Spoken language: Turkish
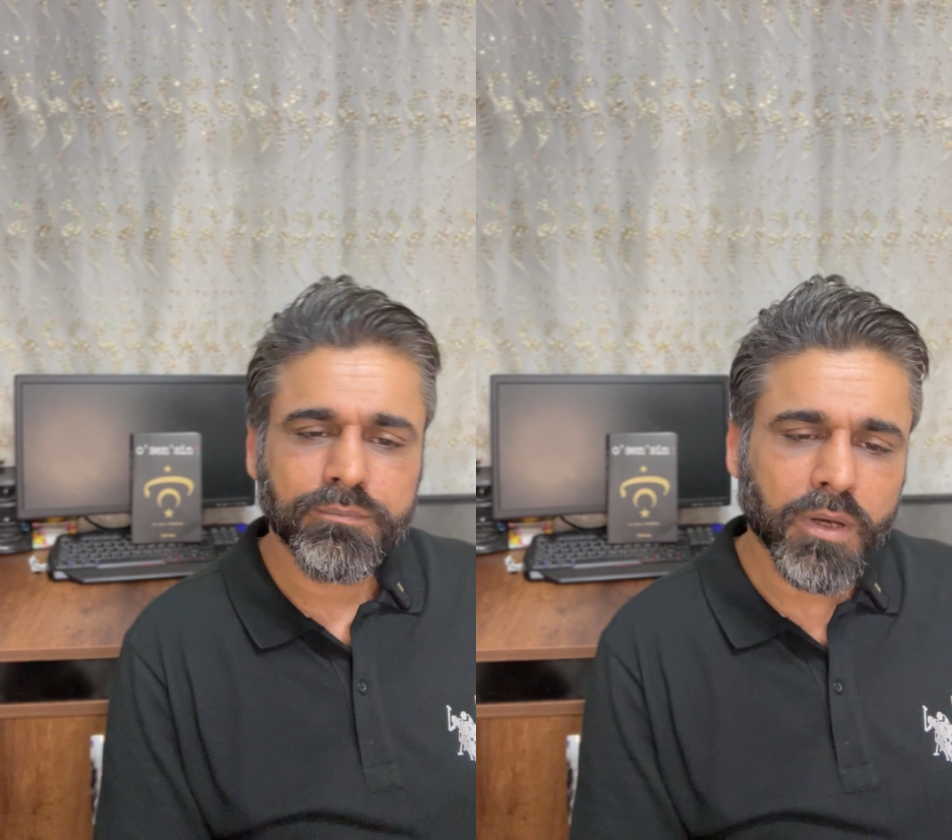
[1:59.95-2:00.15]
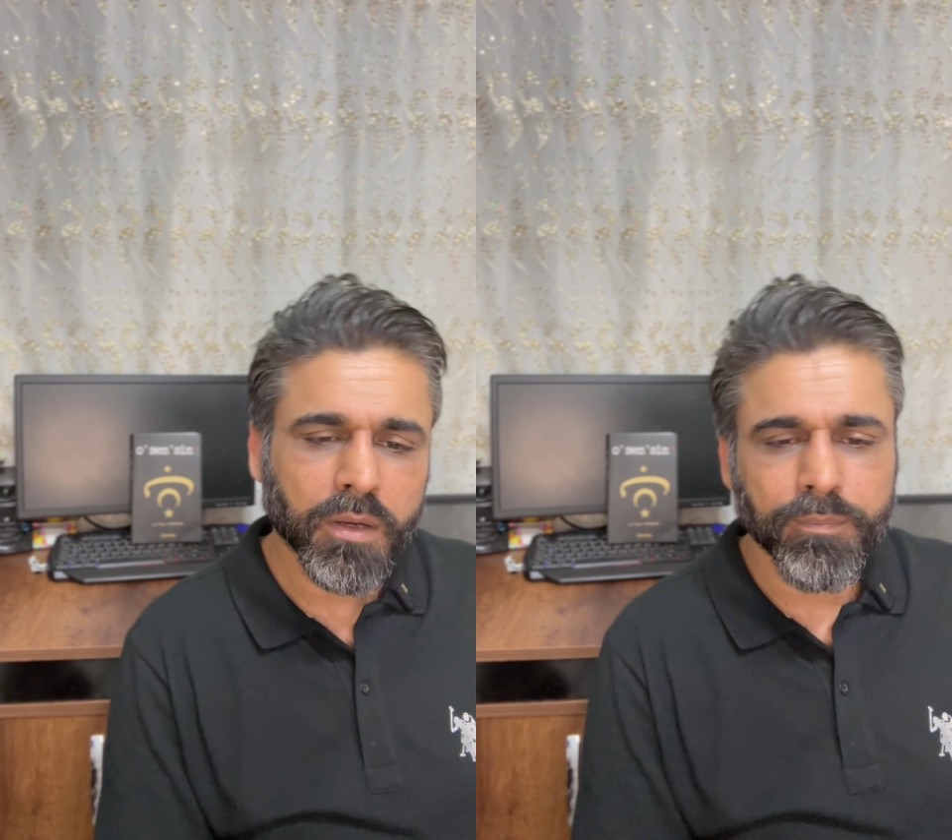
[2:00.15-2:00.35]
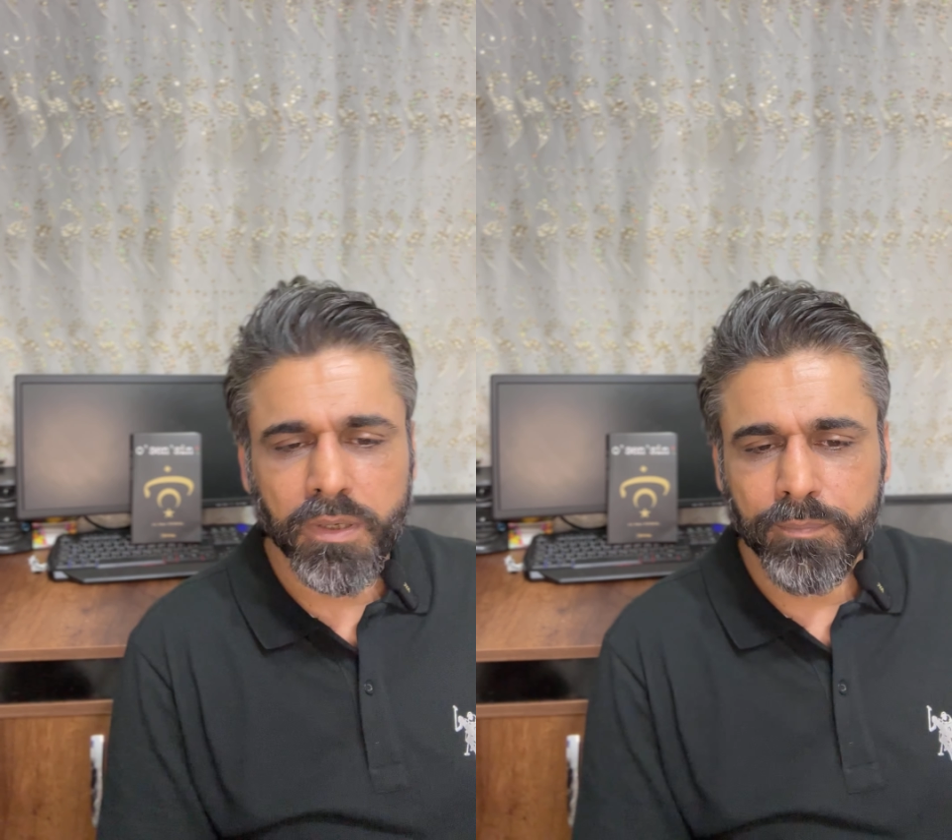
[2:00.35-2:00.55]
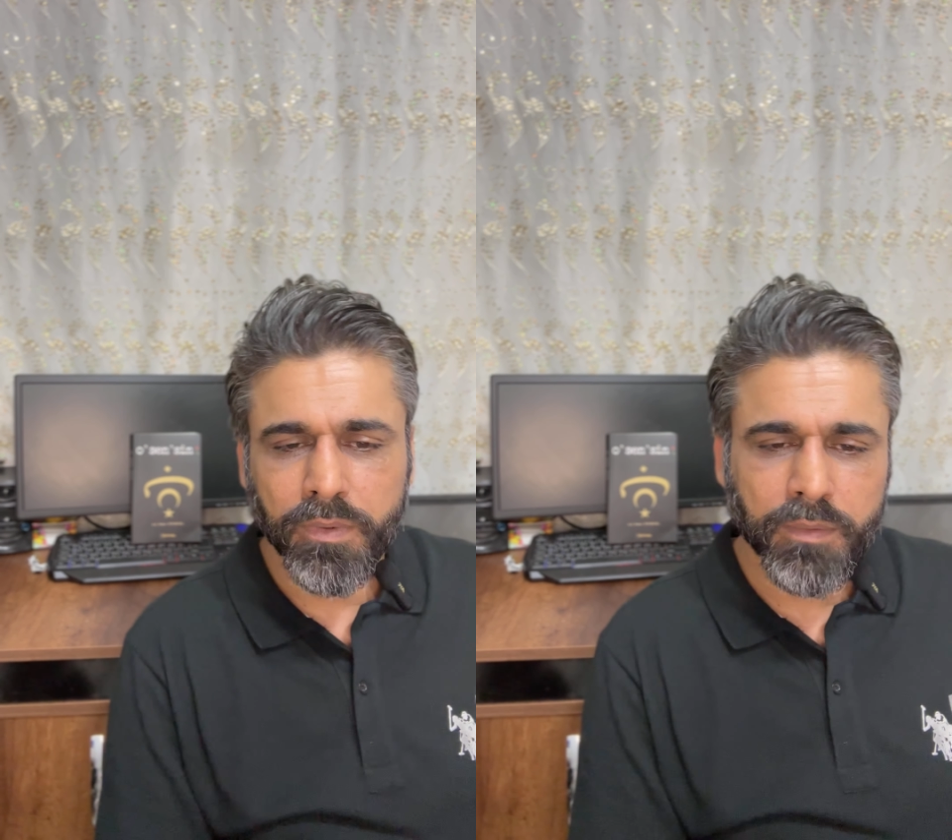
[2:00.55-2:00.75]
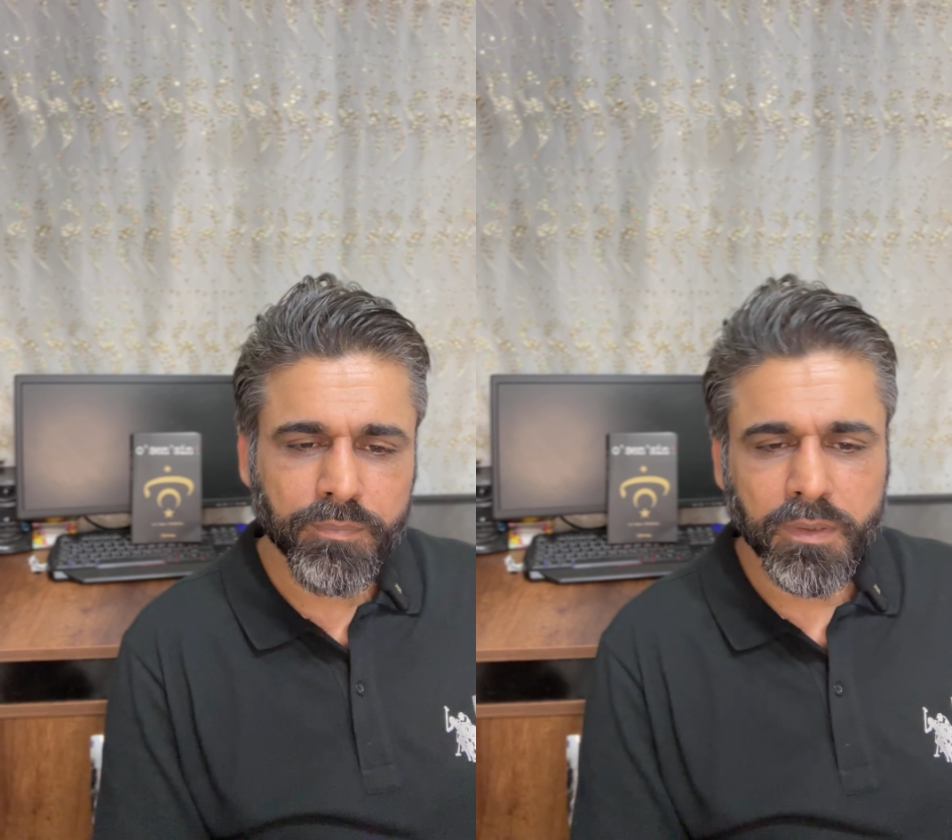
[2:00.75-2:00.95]
Bak bak
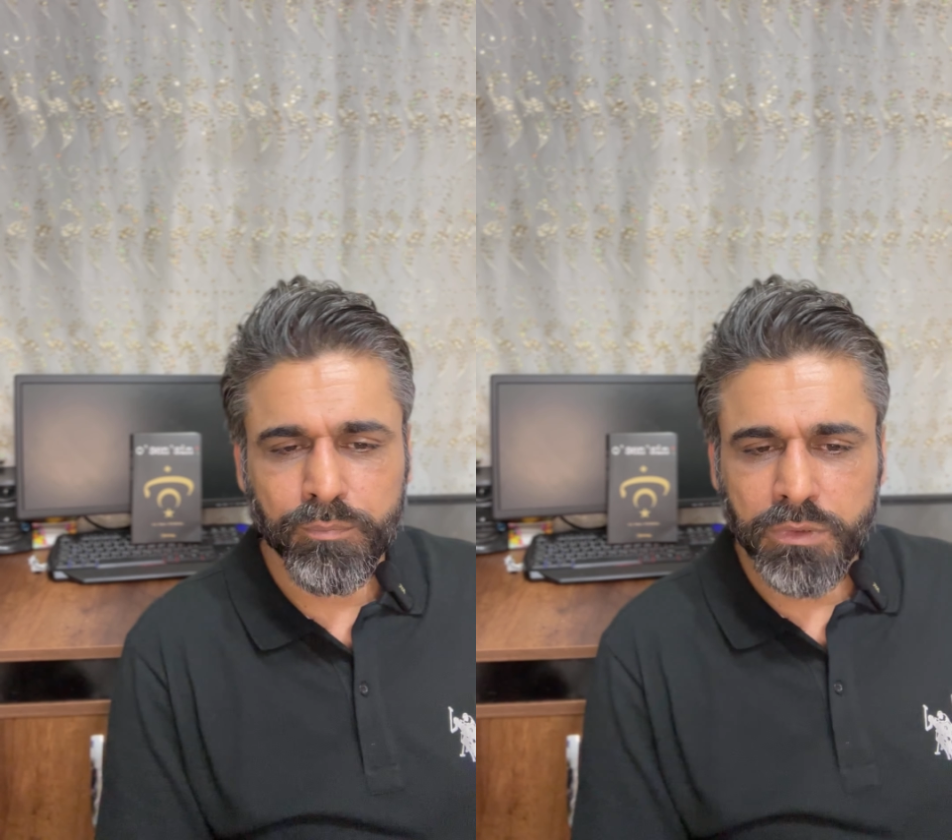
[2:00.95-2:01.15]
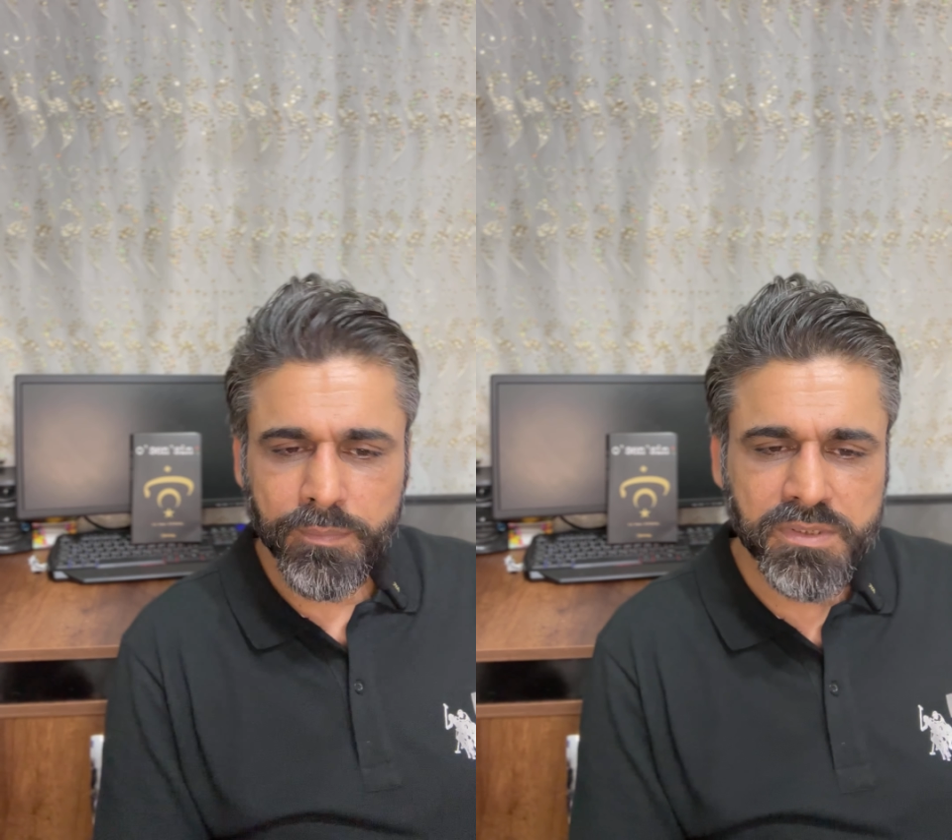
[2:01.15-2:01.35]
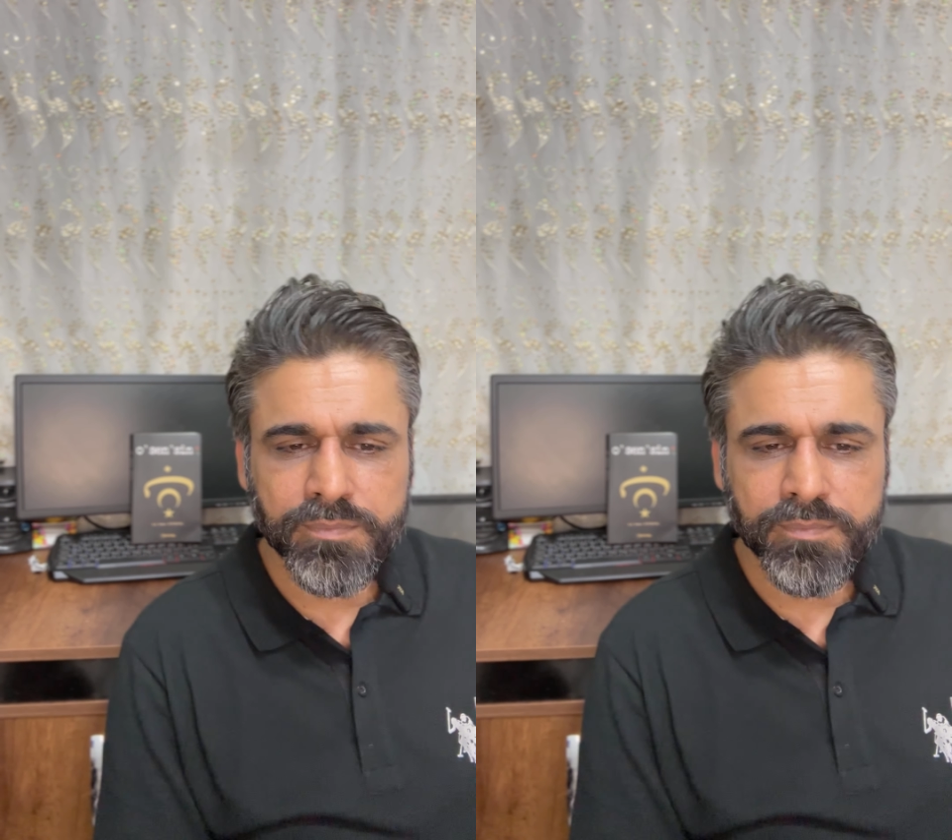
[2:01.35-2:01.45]
bak bak bu da bizi